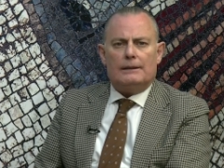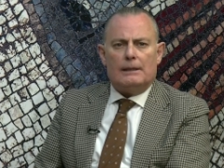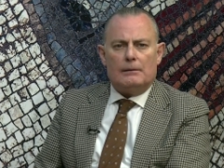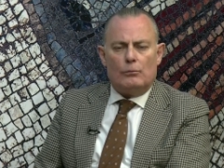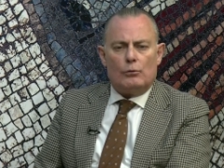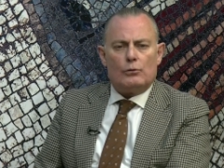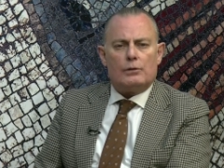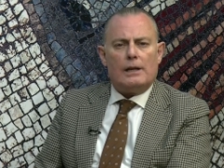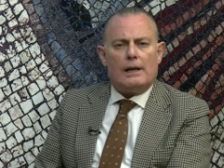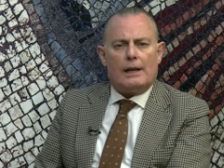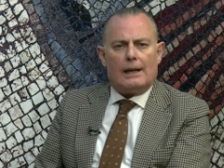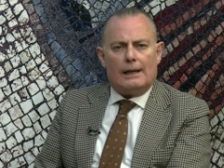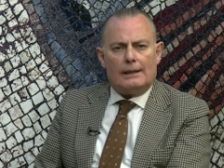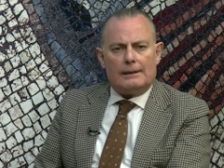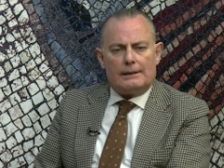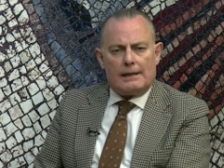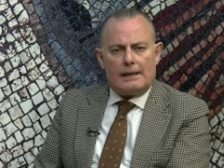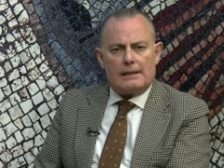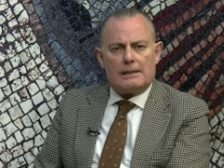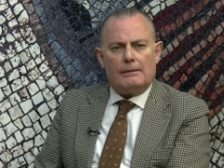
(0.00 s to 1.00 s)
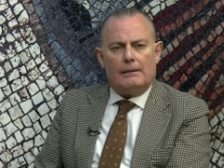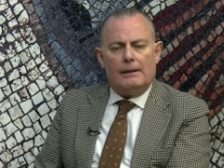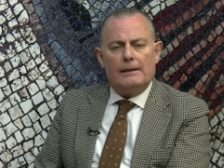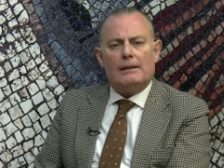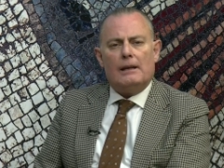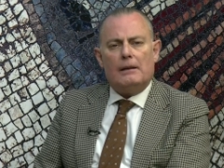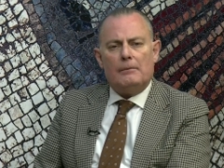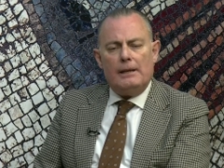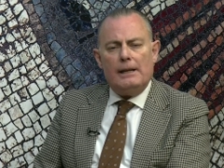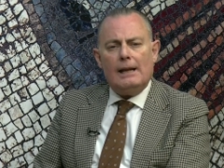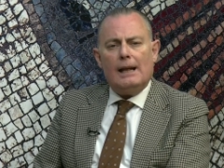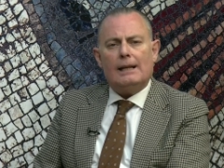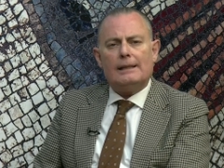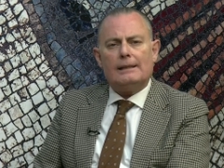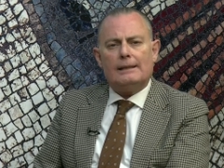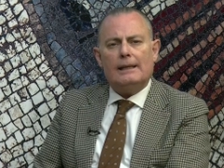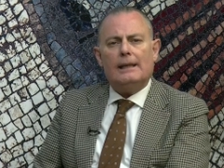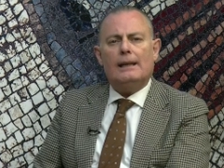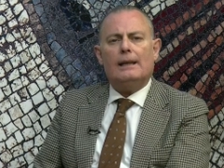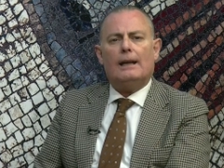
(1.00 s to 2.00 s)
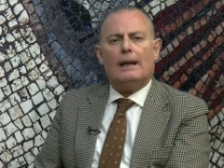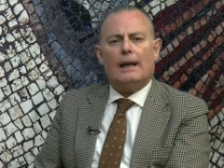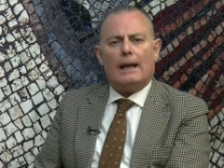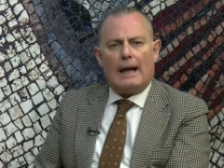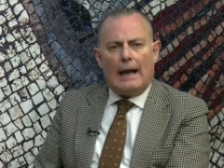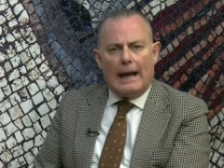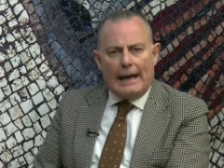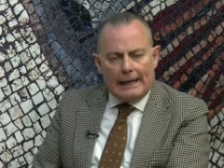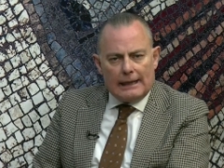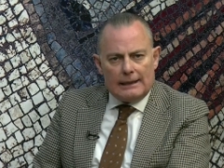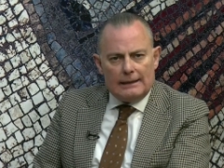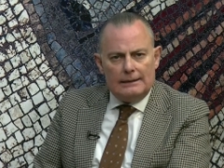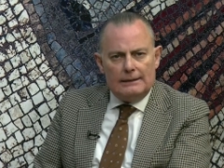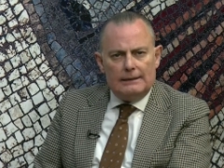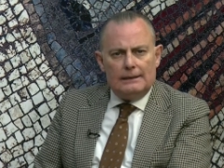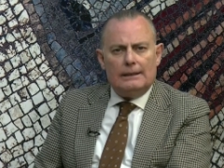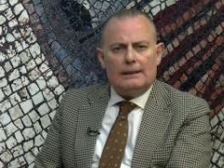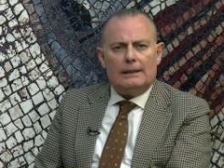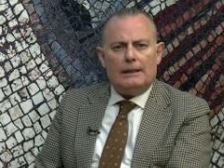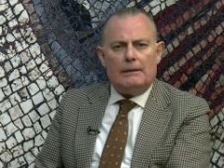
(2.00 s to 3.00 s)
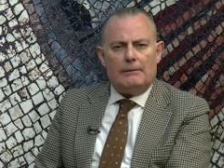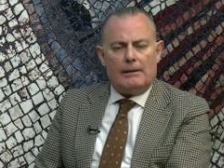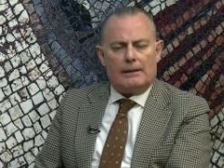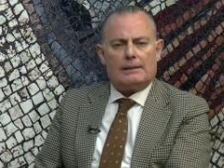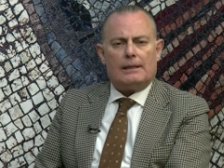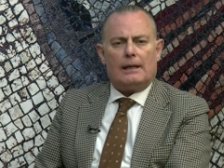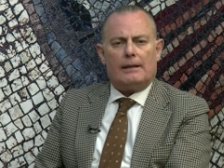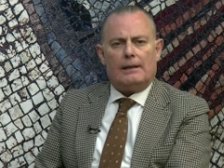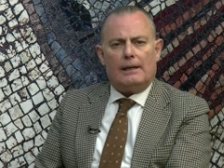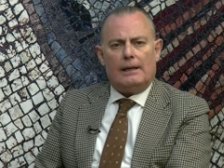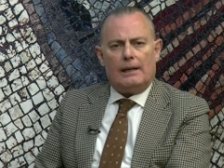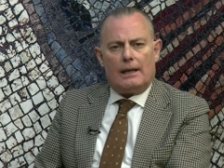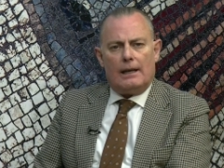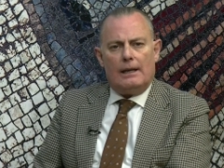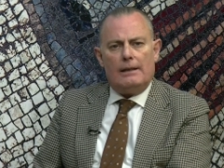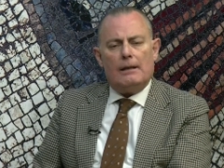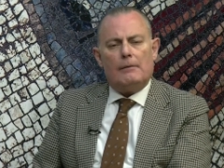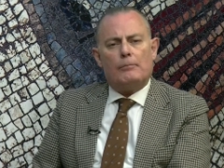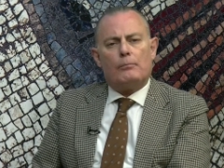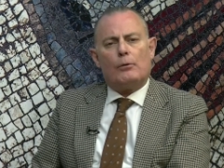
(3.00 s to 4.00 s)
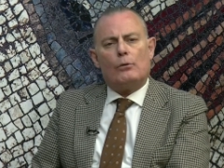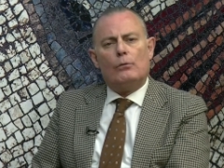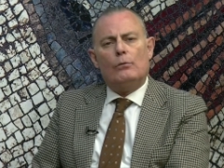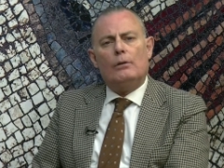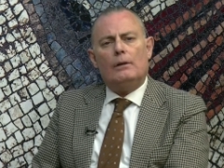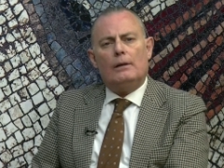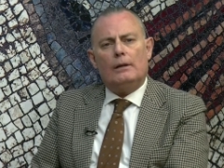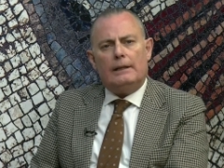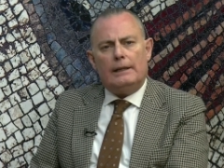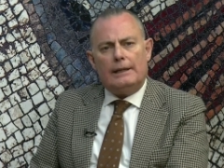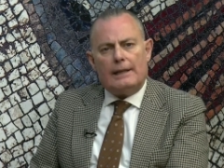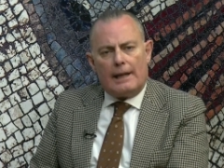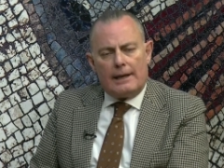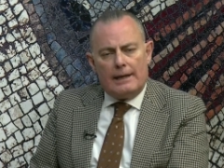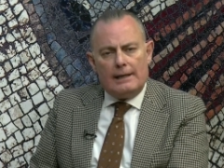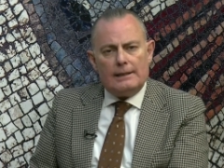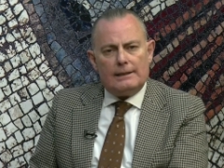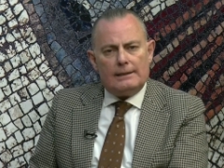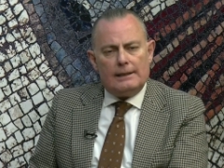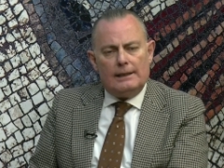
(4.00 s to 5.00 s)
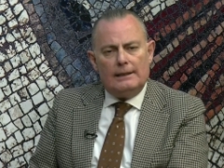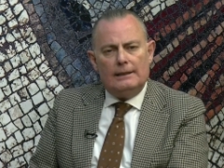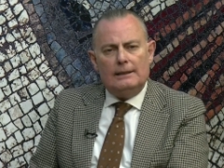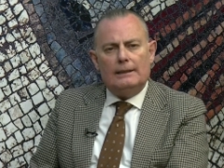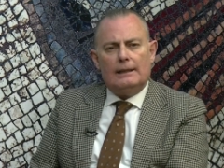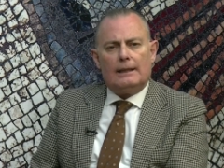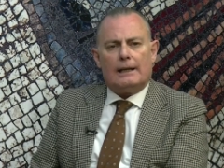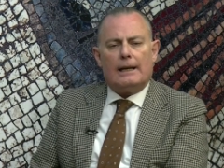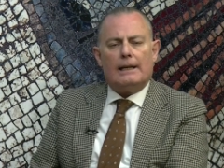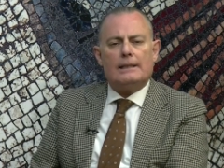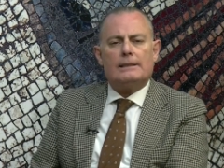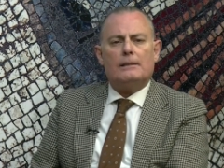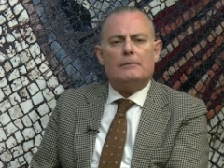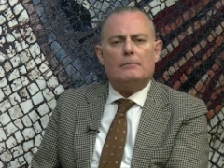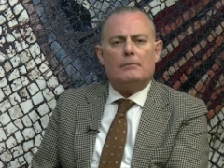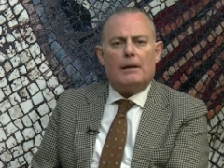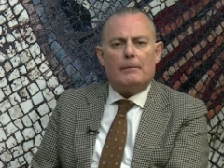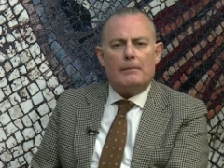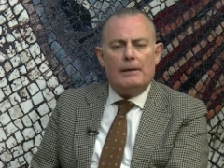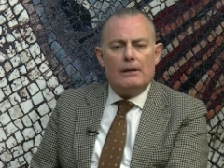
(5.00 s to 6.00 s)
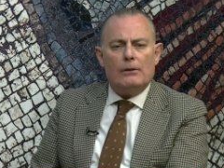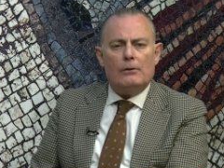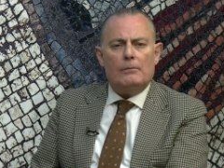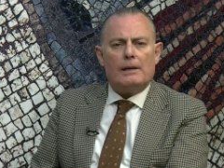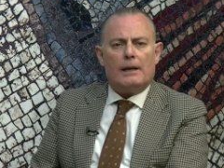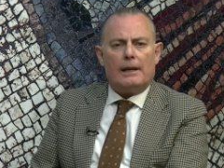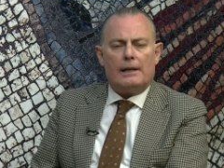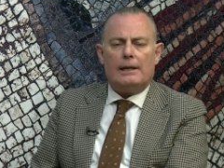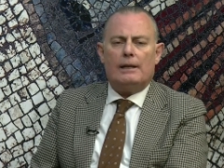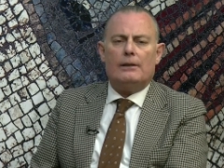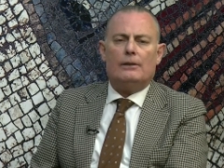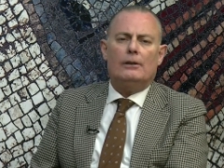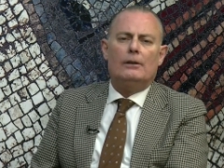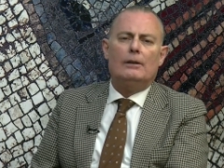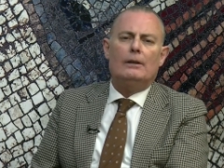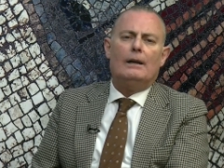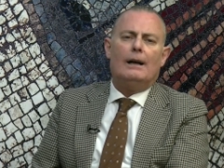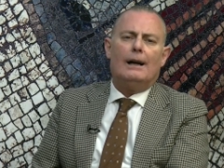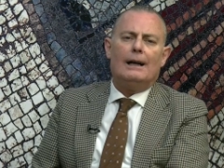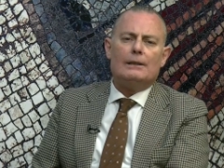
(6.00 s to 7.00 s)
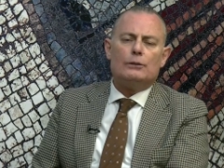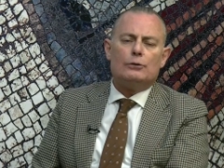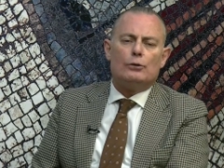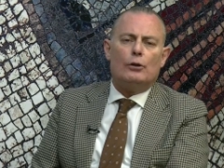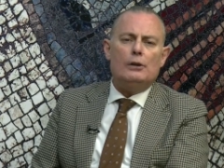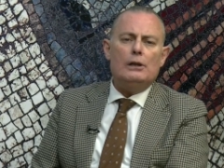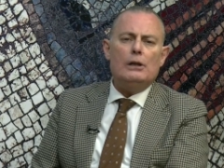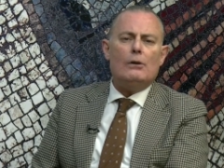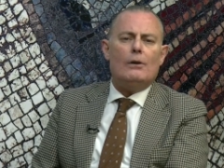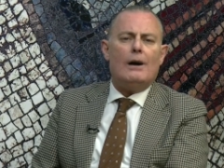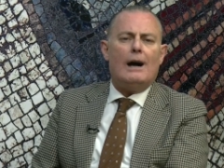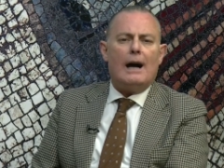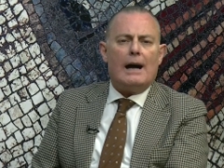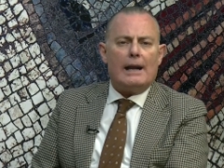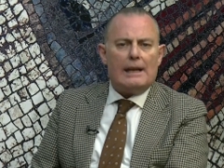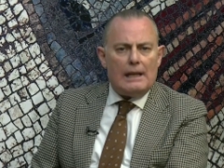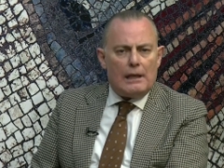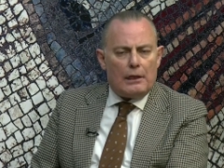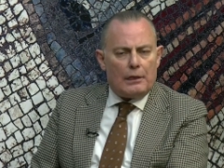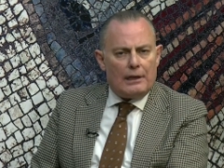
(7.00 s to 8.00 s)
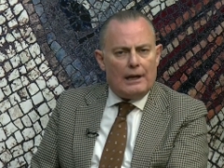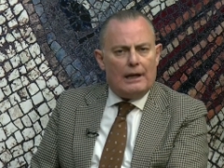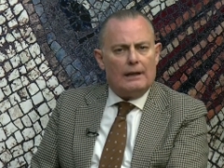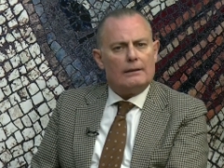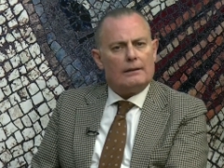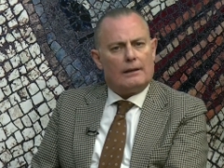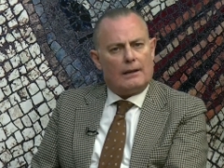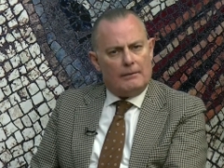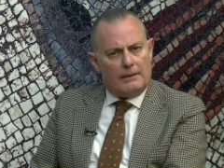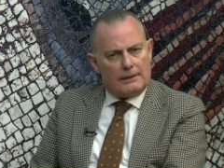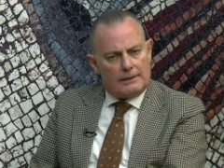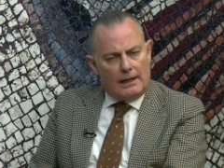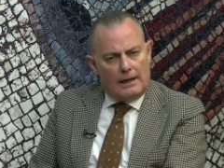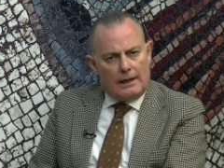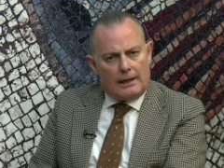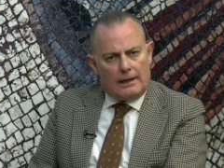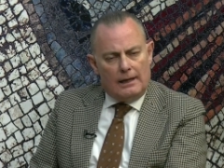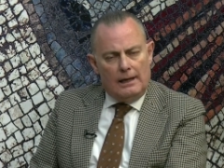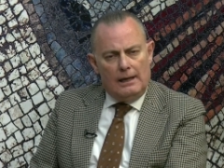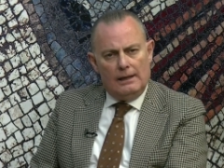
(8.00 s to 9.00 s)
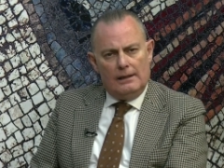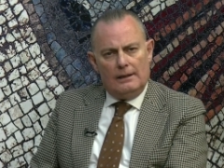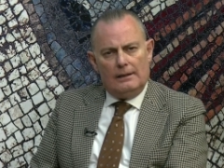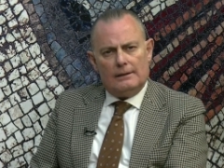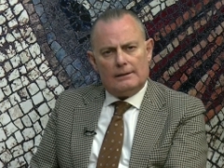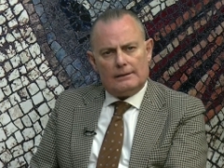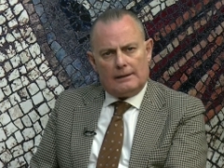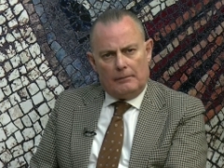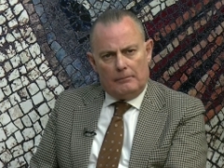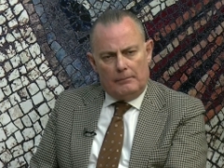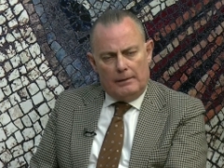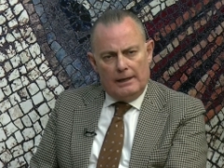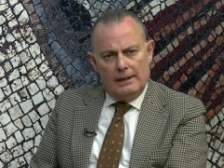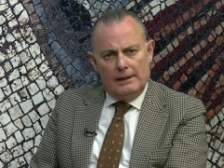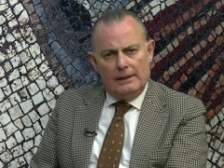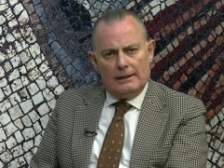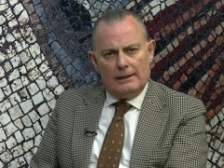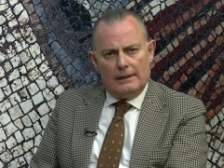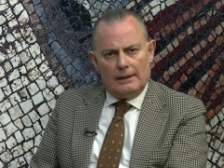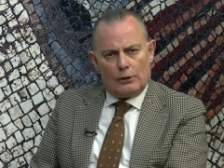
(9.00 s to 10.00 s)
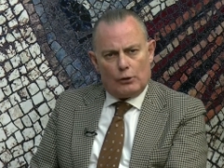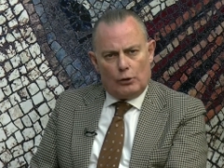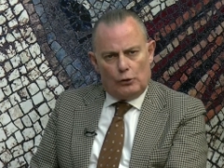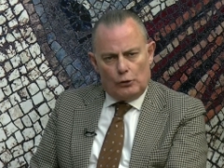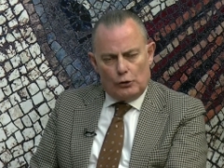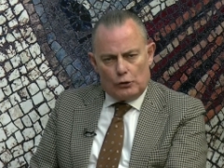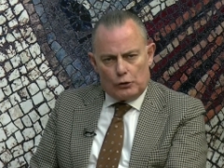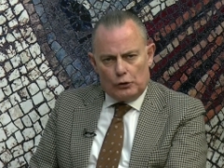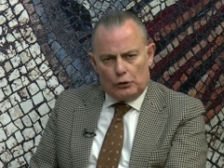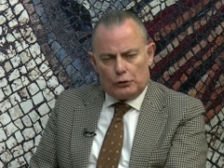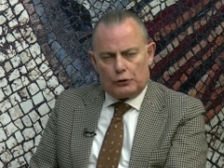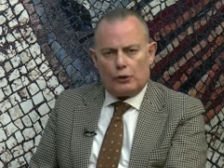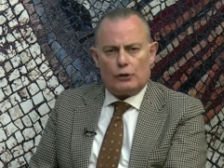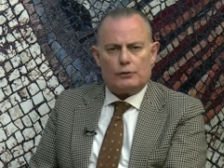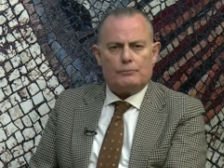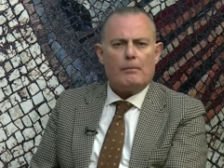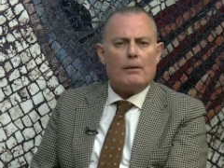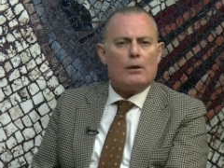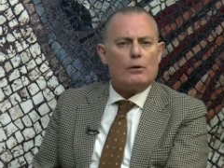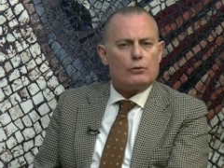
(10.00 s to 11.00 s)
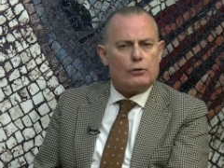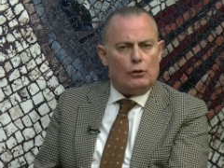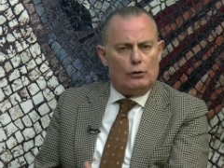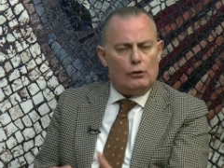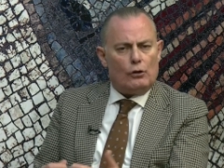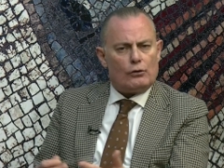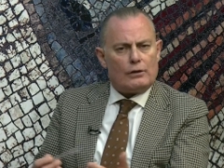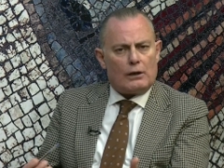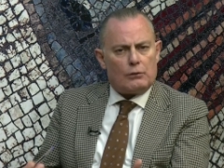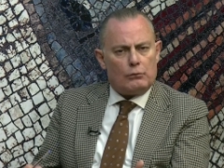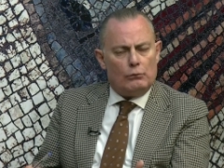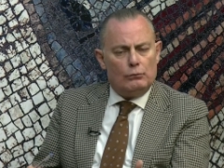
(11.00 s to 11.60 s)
de Música Andrés de Bandelvira de Jaén. Y va a estar dirigida por un linarense que es mi amigo, mi querido Antonio Ariza, que va a estar aquí también eh, con nosotros. Son dos